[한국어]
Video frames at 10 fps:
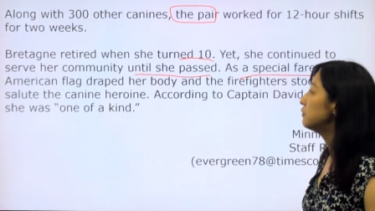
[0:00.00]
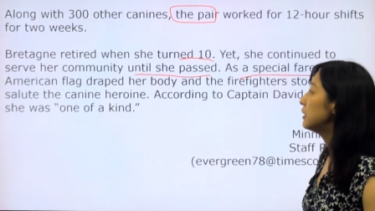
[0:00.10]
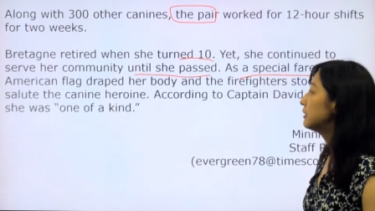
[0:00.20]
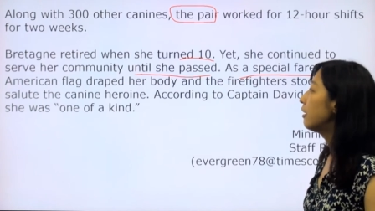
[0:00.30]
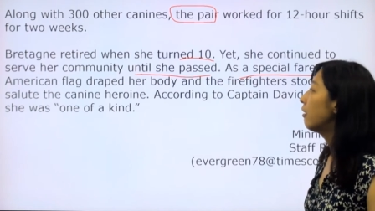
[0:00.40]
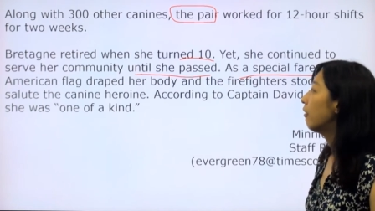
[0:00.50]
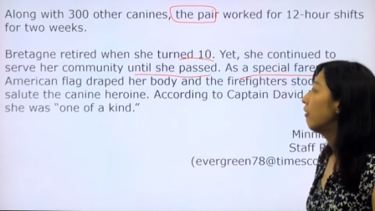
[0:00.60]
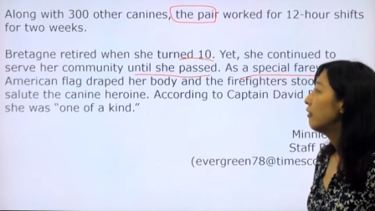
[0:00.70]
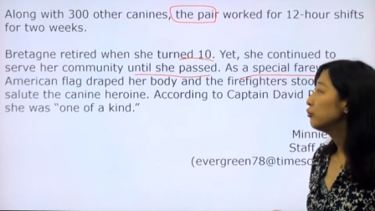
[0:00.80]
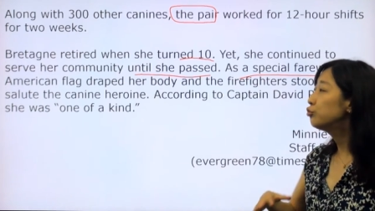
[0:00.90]
위해서
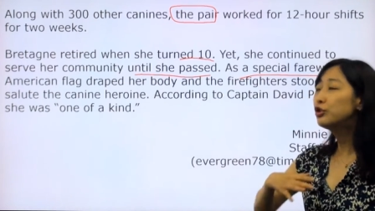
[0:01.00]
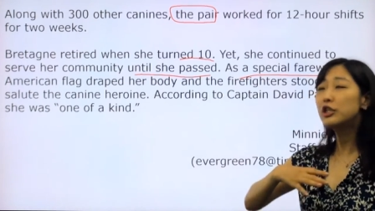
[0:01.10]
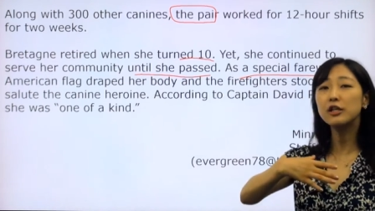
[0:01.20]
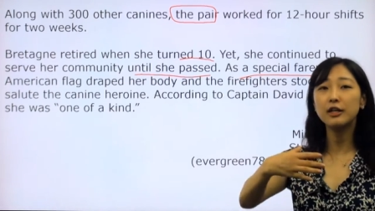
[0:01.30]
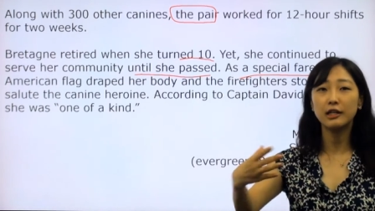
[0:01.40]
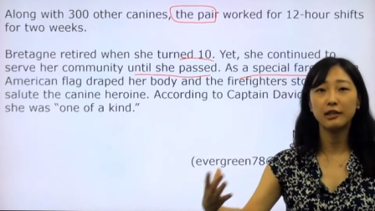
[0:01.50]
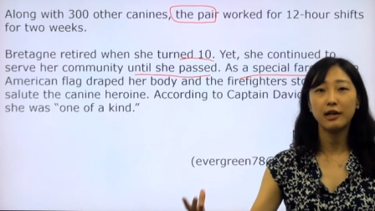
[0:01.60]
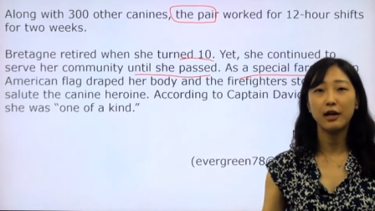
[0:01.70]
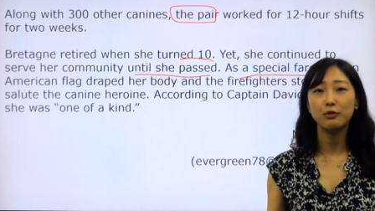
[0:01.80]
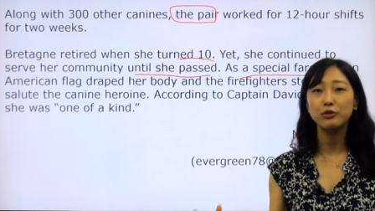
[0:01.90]
국기를
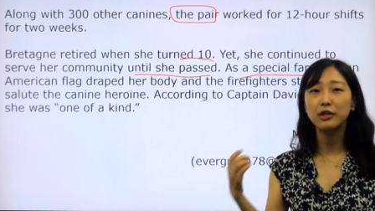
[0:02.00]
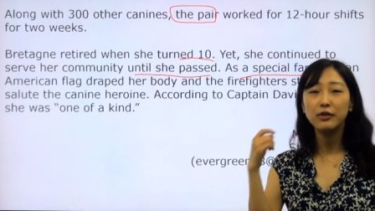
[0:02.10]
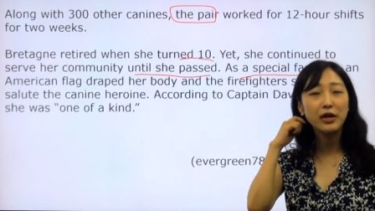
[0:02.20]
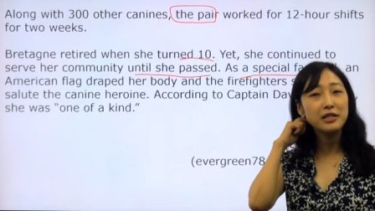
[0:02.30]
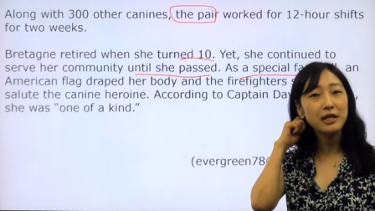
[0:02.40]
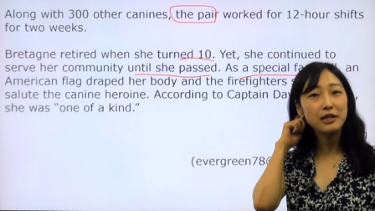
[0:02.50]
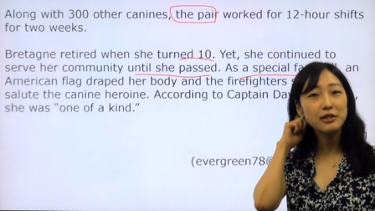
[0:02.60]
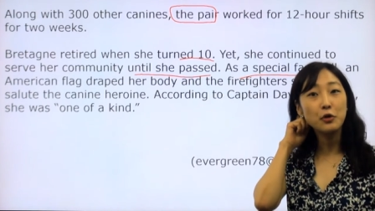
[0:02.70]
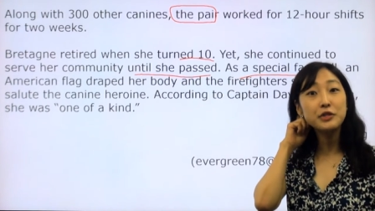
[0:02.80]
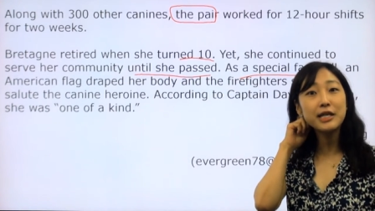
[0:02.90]
갖다가 우리 굉장히
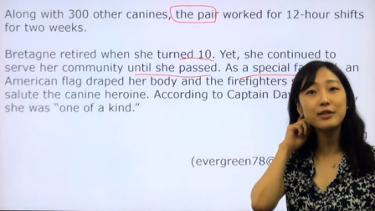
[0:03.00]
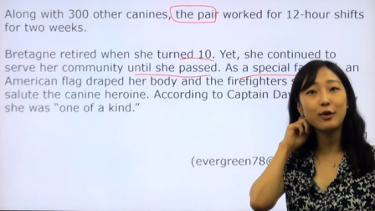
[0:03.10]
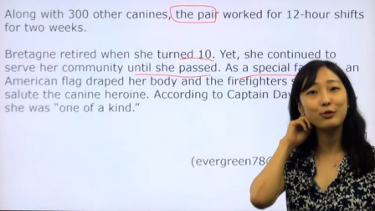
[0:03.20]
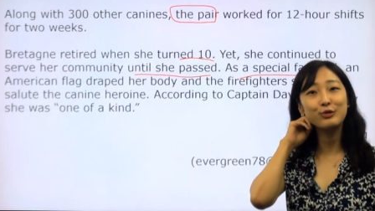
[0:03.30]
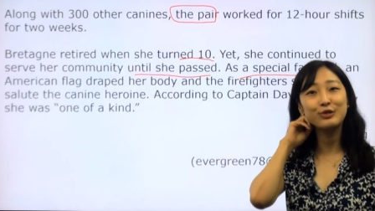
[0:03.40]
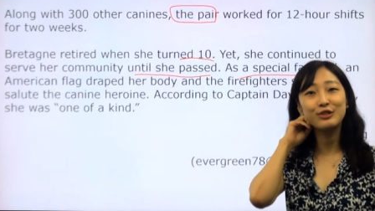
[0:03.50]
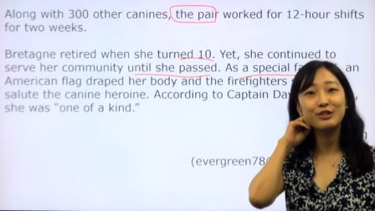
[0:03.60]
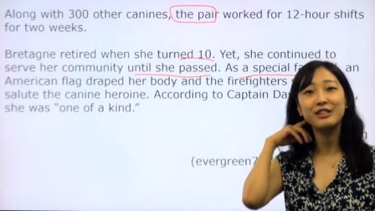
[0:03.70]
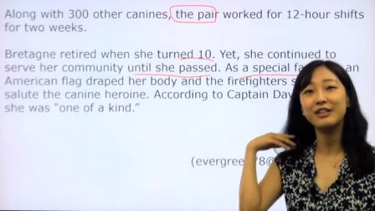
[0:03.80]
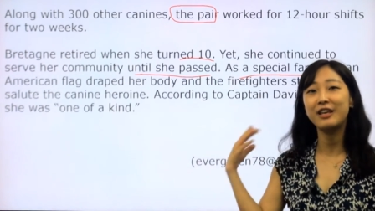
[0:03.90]
전쟁
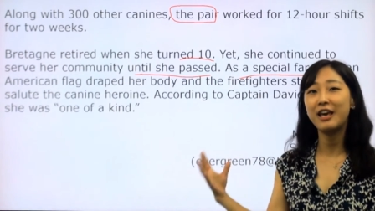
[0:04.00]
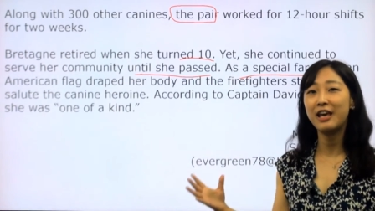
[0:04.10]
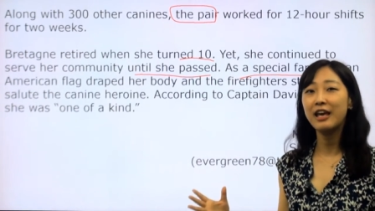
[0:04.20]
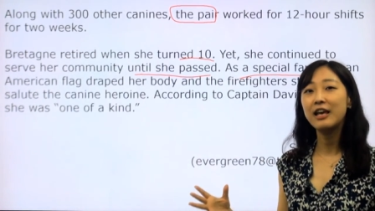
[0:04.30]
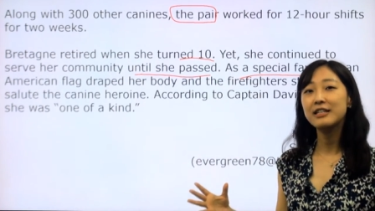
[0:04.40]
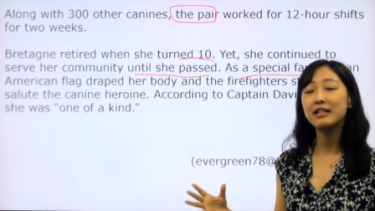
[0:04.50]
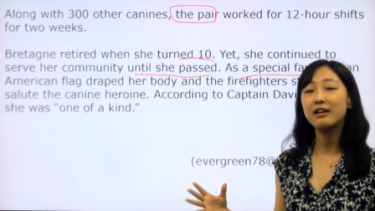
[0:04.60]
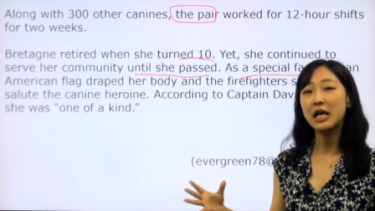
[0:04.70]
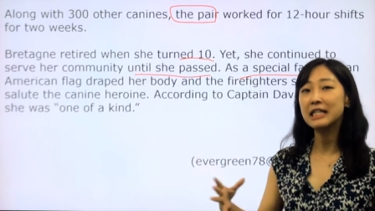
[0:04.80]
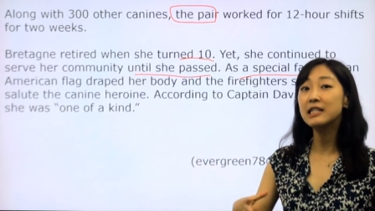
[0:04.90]
영웅들을 이렇게
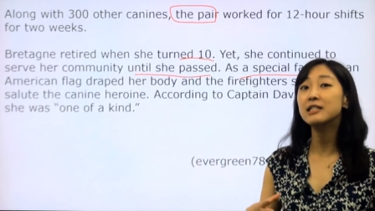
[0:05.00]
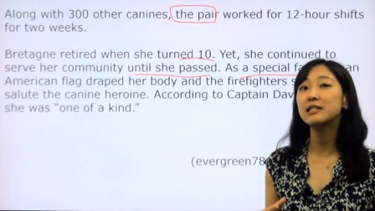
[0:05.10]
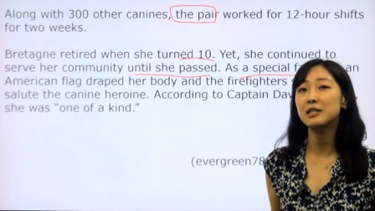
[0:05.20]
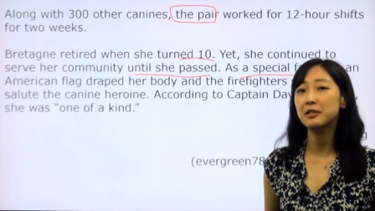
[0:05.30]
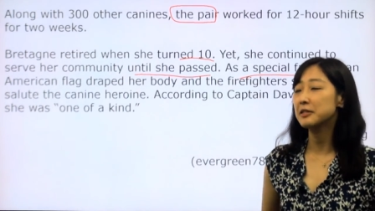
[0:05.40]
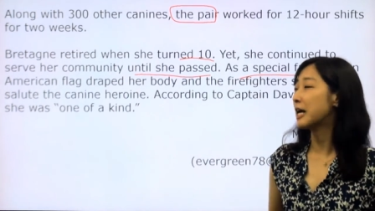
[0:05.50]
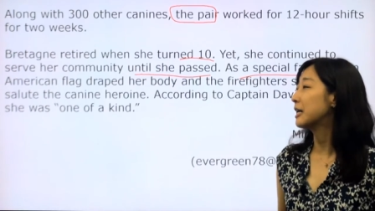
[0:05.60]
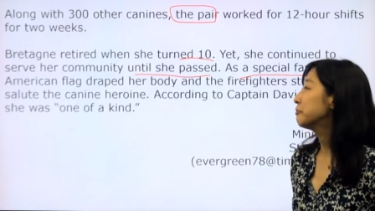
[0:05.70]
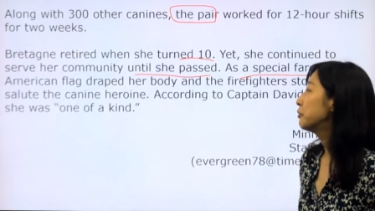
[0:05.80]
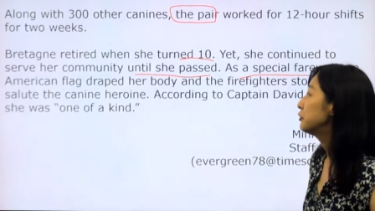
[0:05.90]
장례식에서
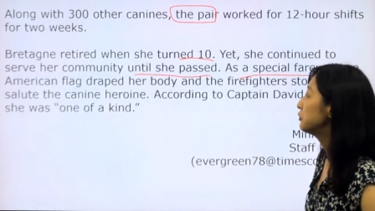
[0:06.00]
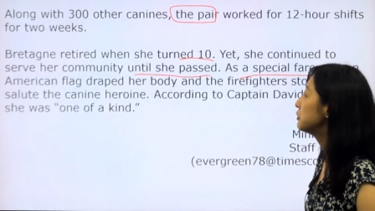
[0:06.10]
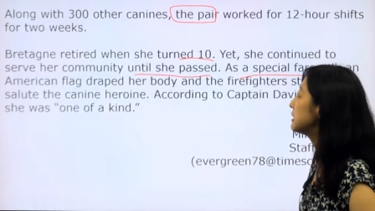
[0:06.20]
가끔 볼 수가